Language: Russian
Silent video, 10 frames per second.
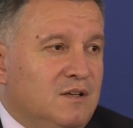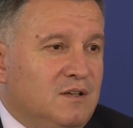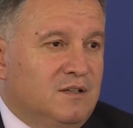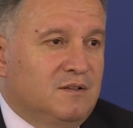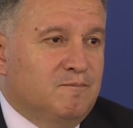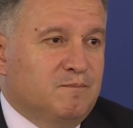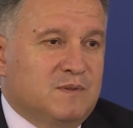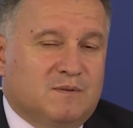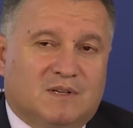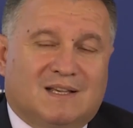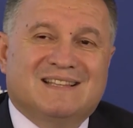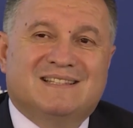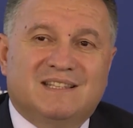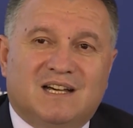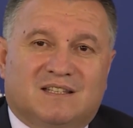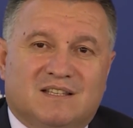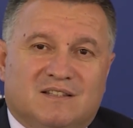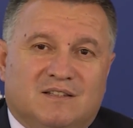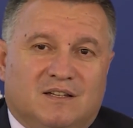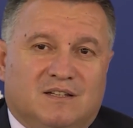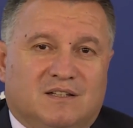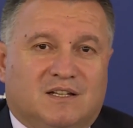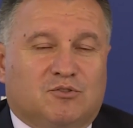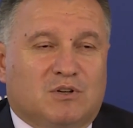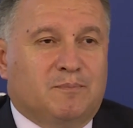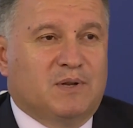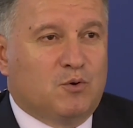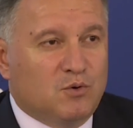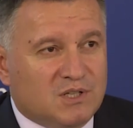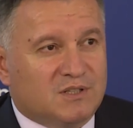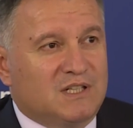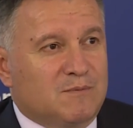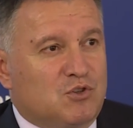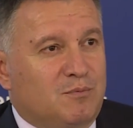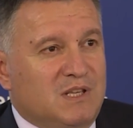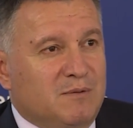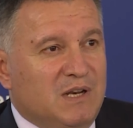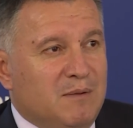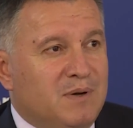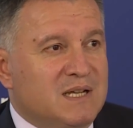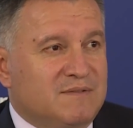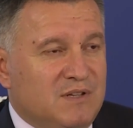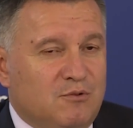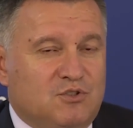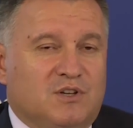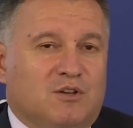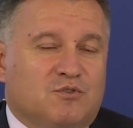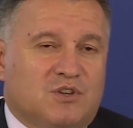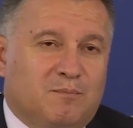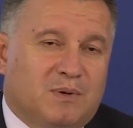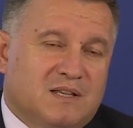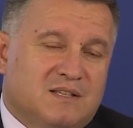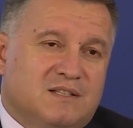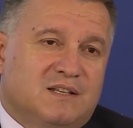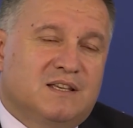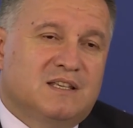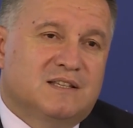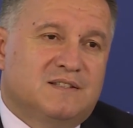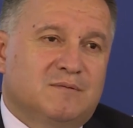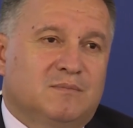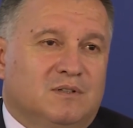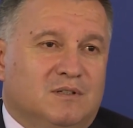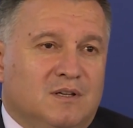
э, кандидаты, которые приходят к нам, чтобы они были базовые, очень хорошие показатели, и затем